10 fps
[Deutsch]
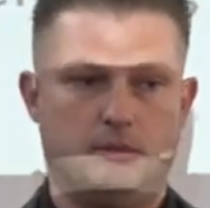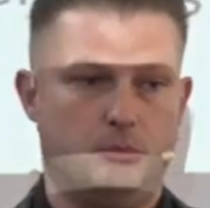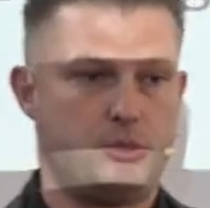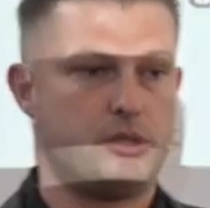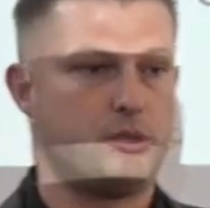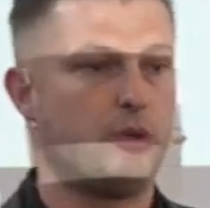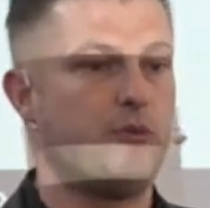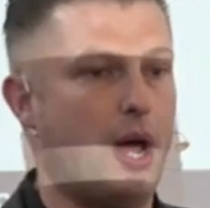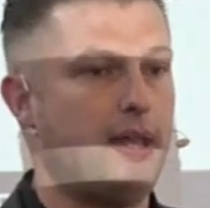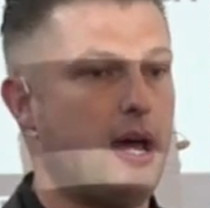Müsste es irgendwo
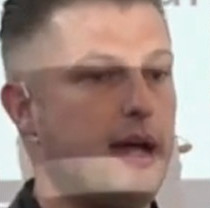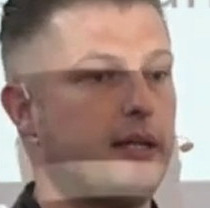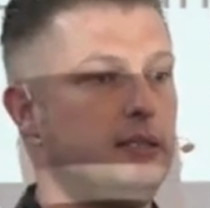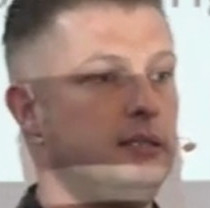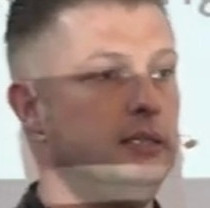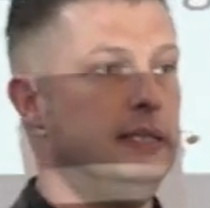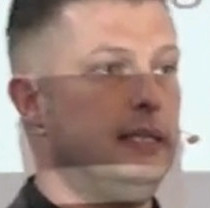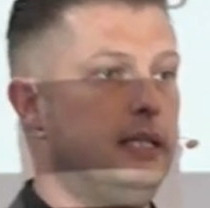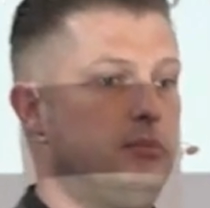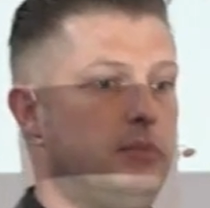anhaken,
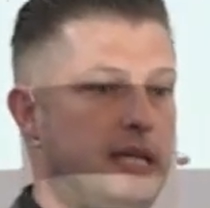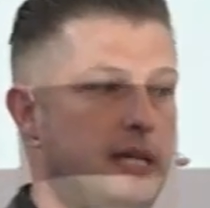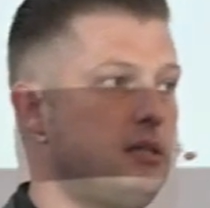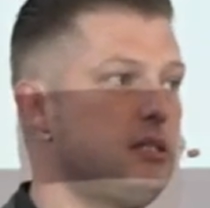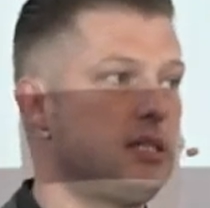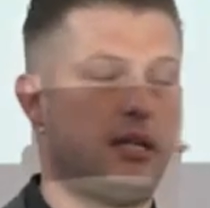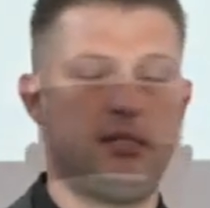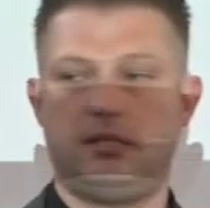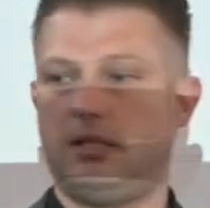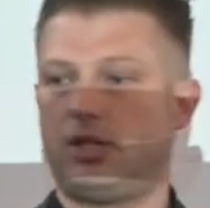ähm, geht nicht, kann
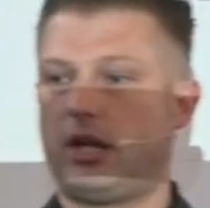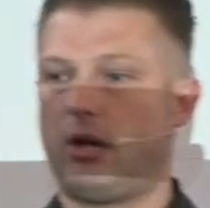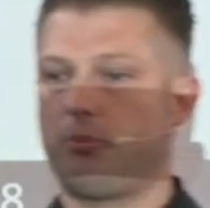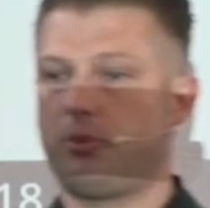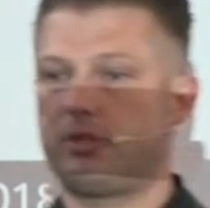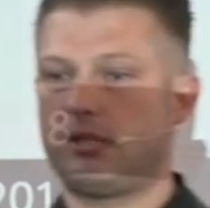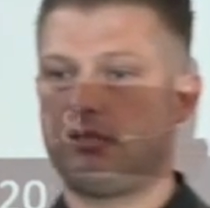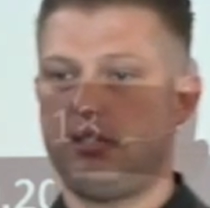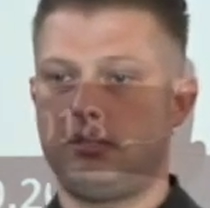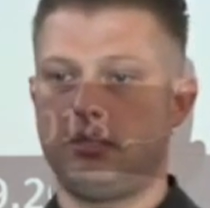ich in den Checkout-Prozess
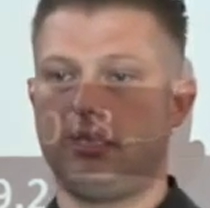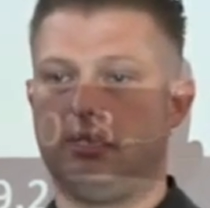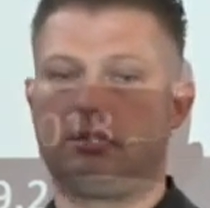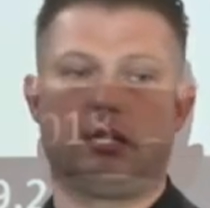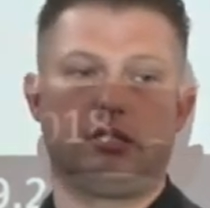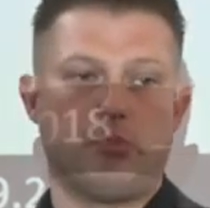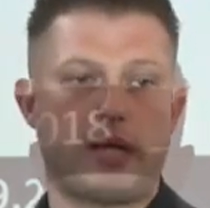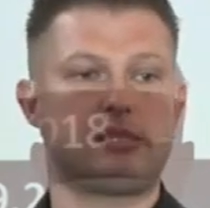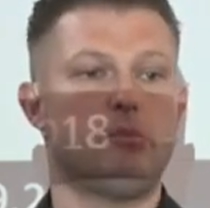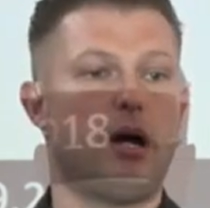nicht integrieren, kann ich
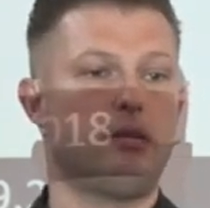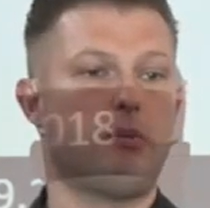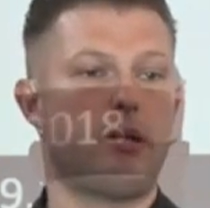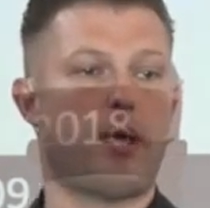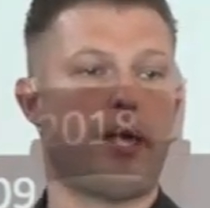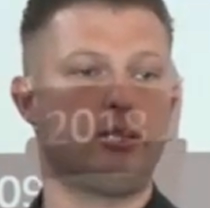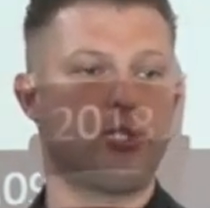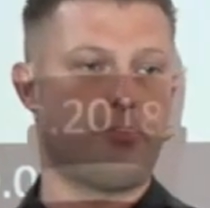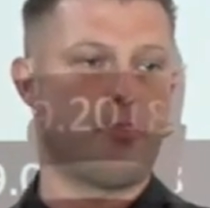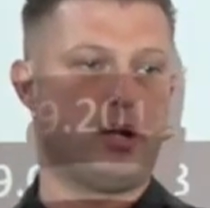maximal in meinem eigenen
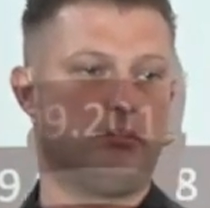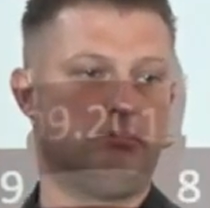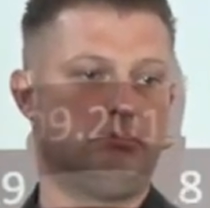Shop machen.